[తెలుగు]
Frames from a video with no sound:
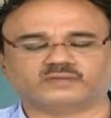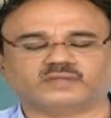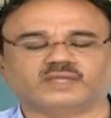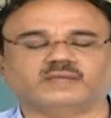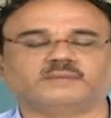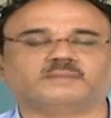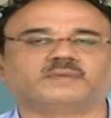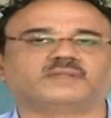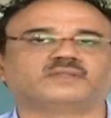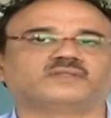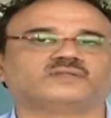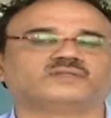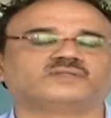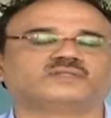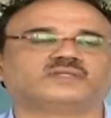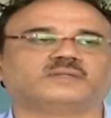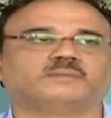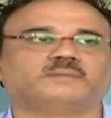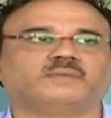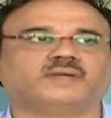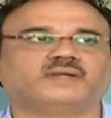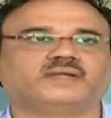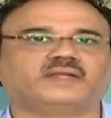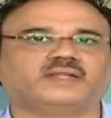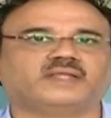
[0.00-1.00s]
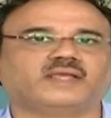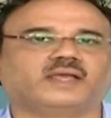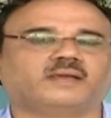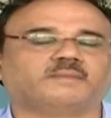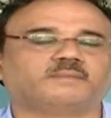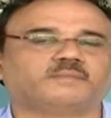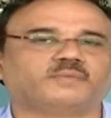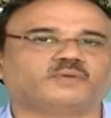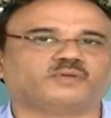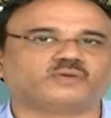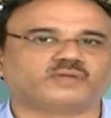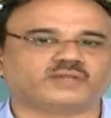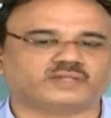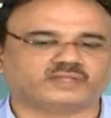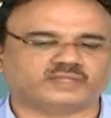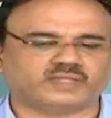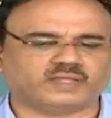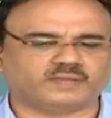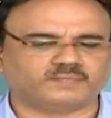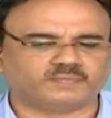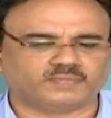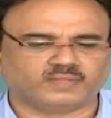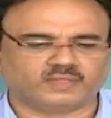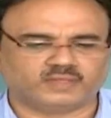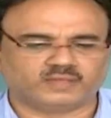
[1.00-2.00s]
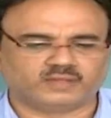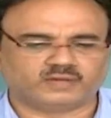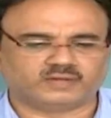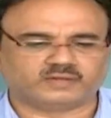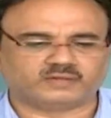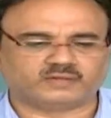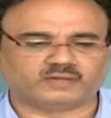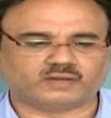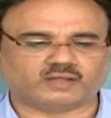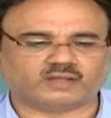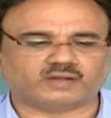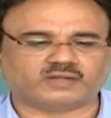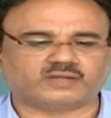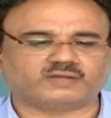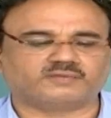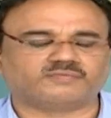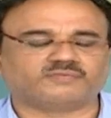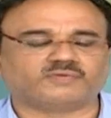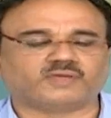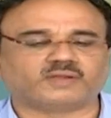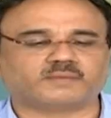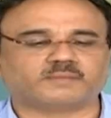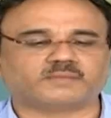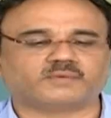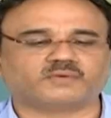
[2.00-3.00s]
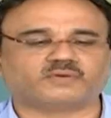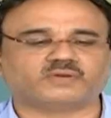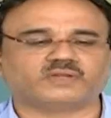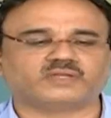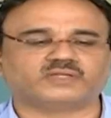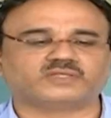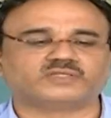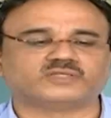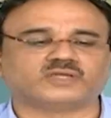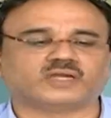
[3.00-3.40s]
ఏమాత్రం స్టెబిలిటీ అప్లోకి వెళ్తే టారెంట్ ఫార్మా కూడా